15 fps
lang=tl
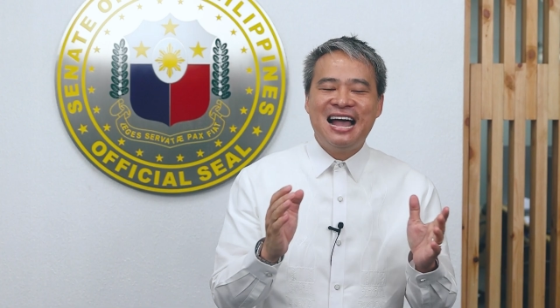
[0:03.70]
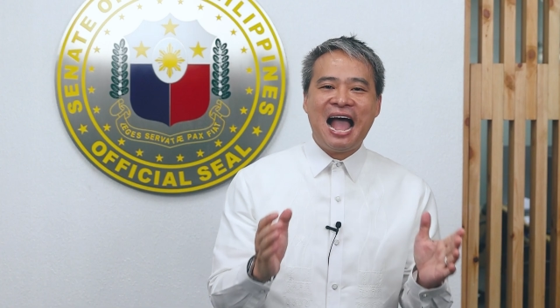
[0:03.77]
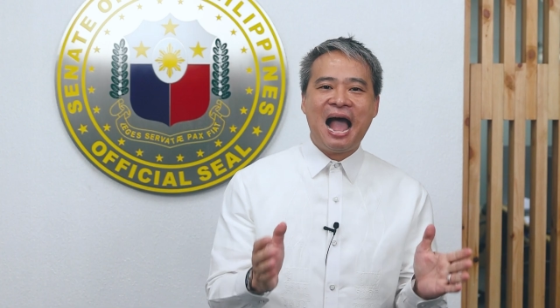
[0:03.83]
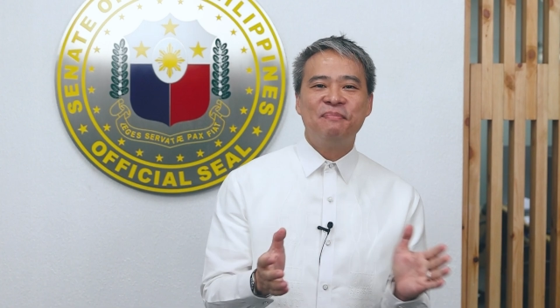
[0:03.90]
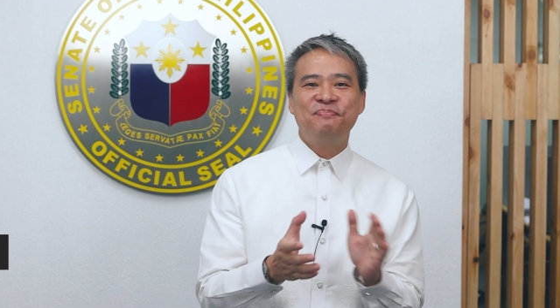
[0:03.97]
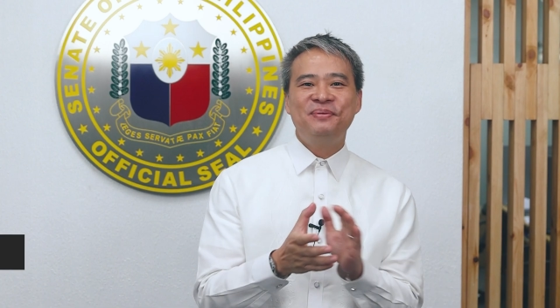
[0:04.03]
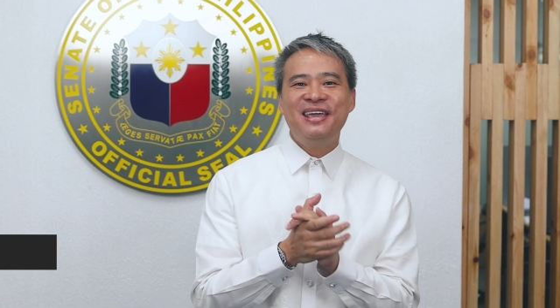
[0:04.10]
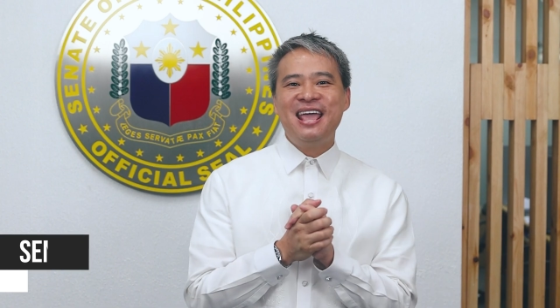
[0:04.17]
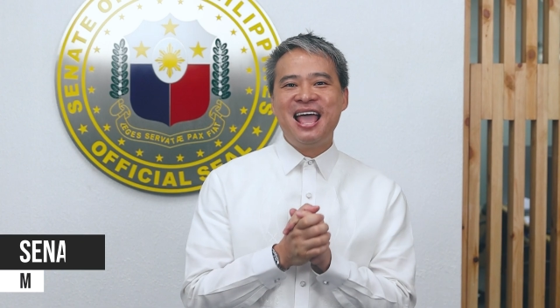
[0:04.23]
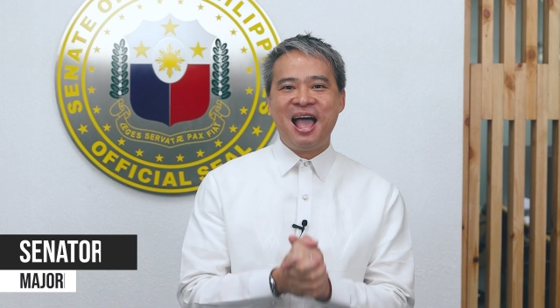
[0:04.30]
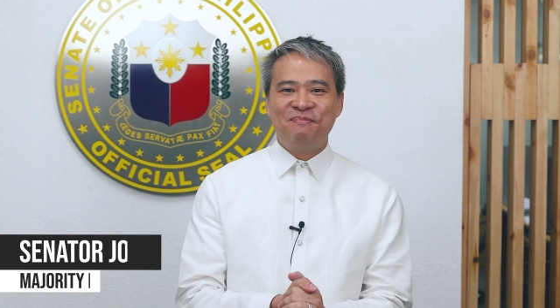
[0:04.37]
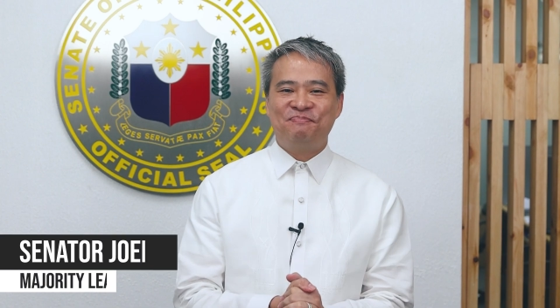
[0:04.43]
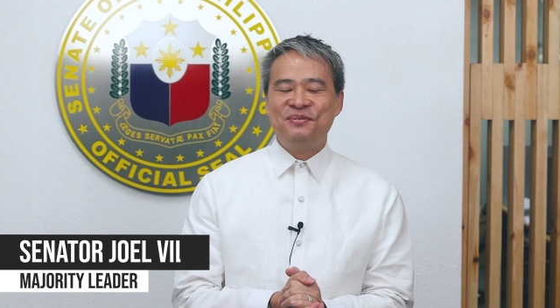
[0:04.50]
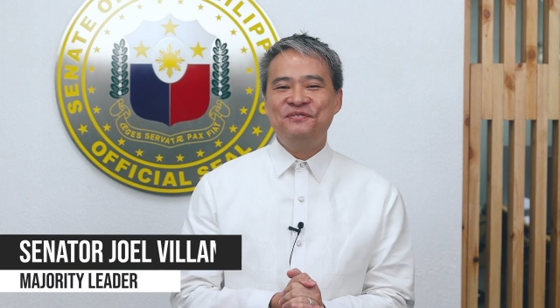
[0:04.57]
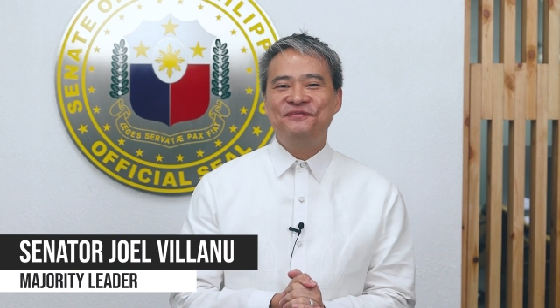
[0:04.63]
Happy,
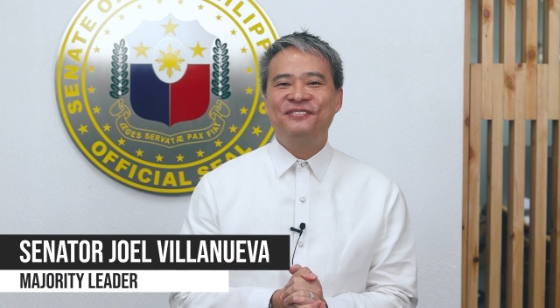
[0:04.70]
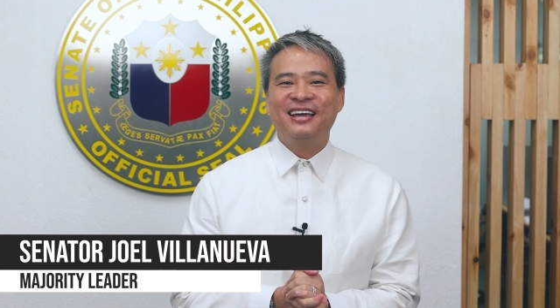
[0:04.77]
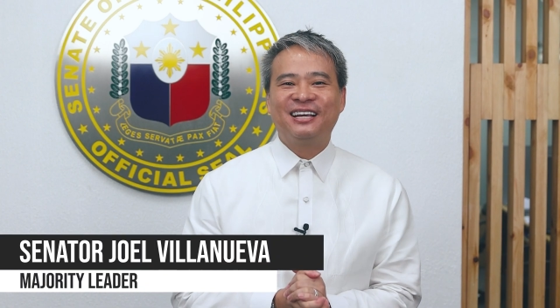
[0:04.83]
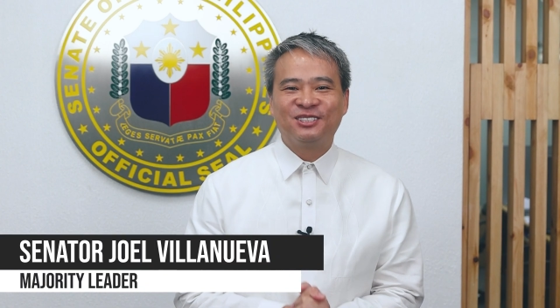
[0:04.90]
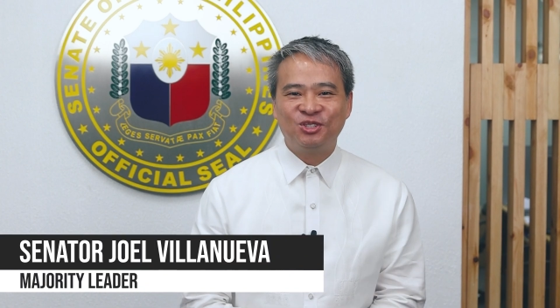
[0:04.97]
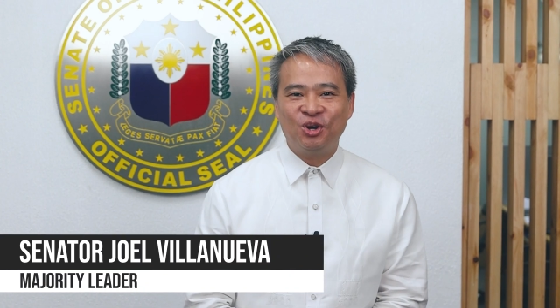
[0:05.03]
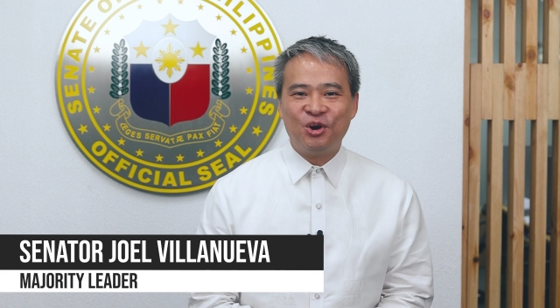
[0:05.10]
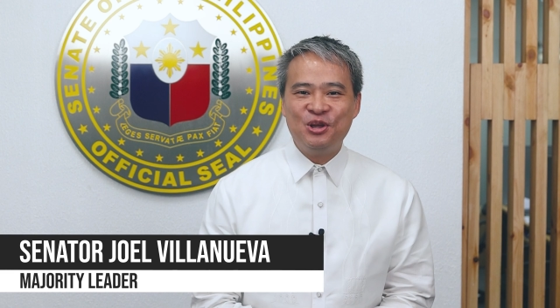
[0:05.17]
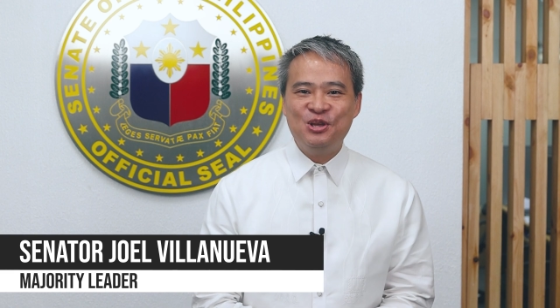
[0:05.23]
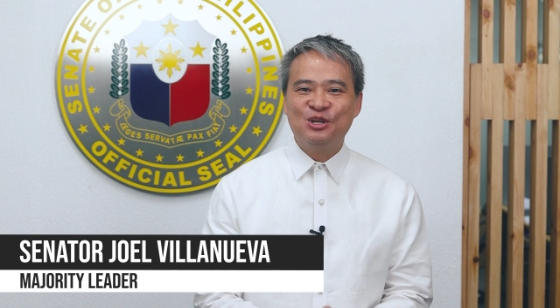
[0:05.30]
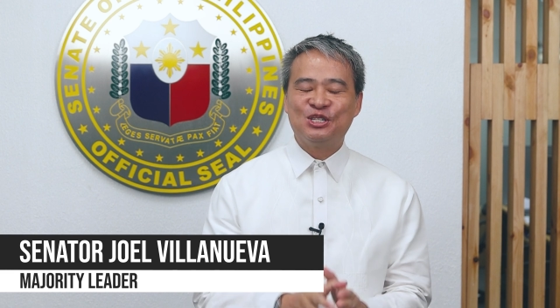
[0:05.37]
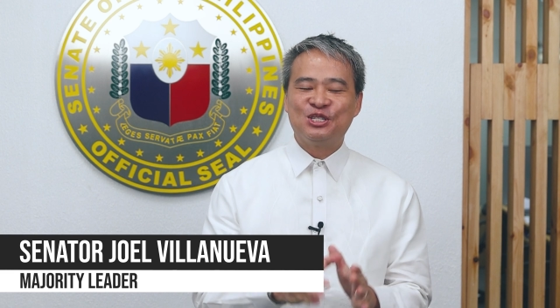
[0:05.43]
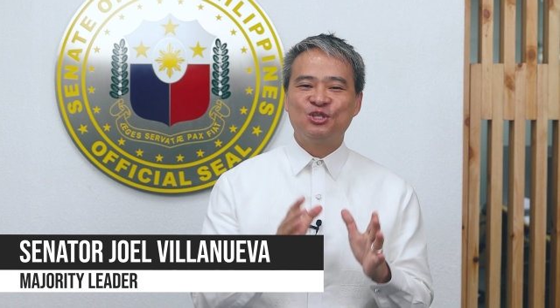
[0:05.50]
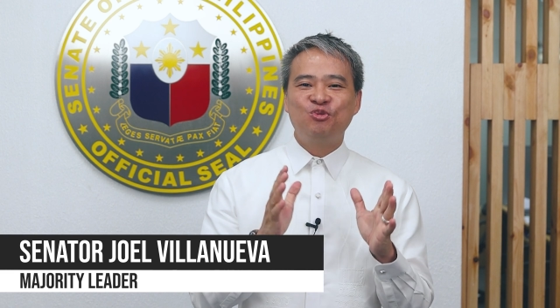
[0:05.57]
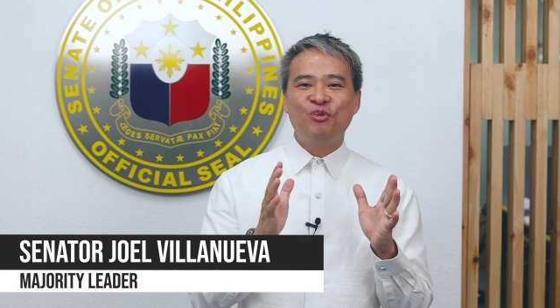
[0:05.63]
happy,
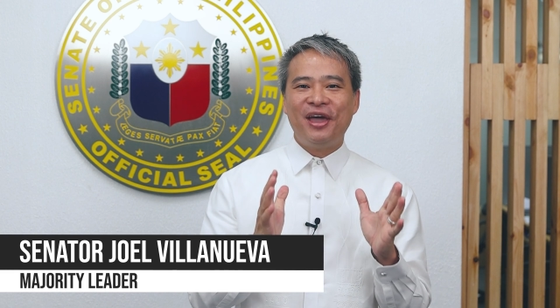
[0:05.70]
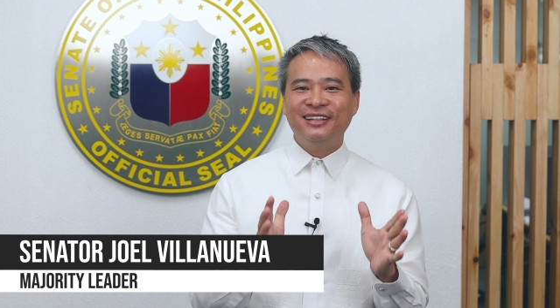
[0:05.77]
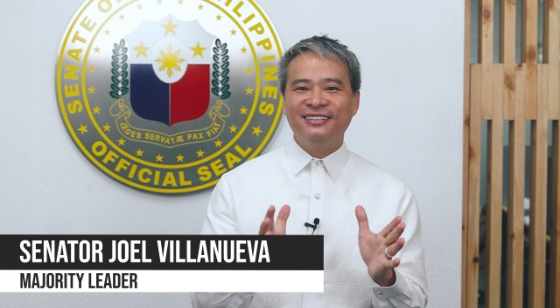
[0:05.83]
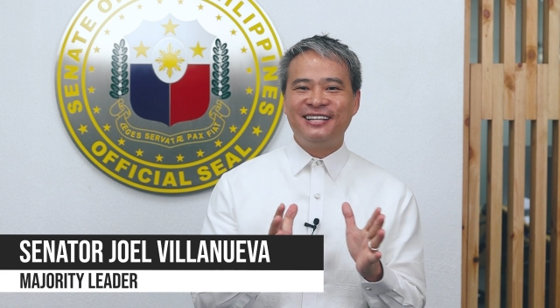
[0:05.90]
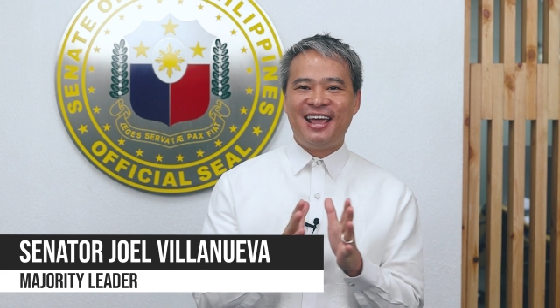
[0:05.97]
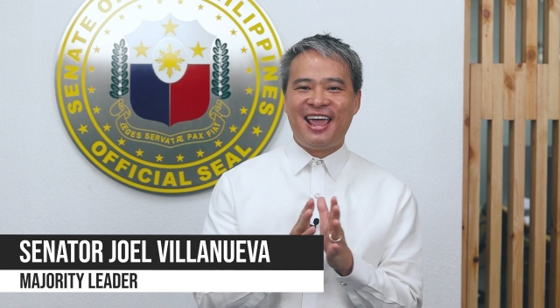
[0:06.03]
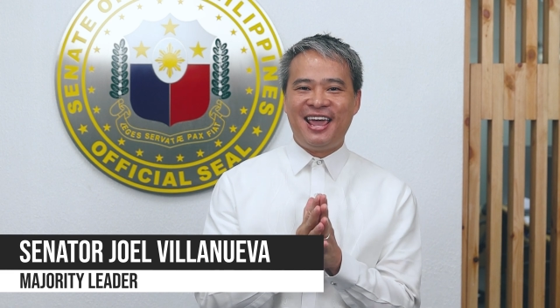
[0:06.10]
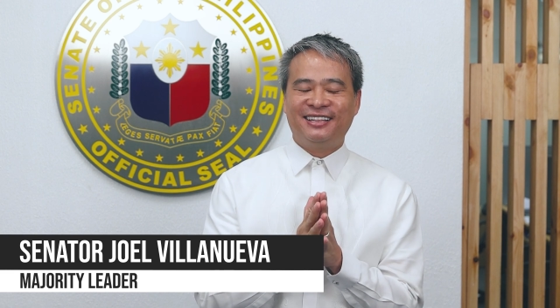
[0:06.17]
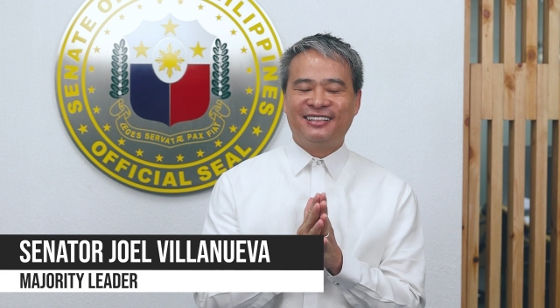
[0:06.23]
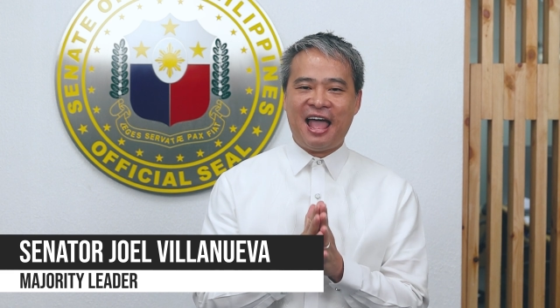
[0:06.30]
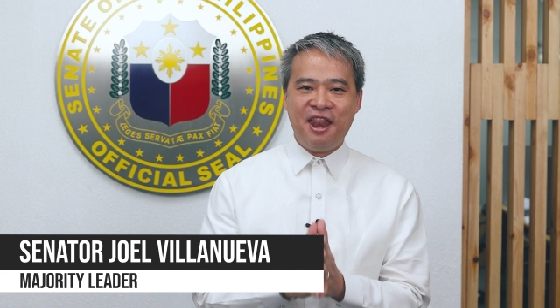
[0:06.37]
victorious 28th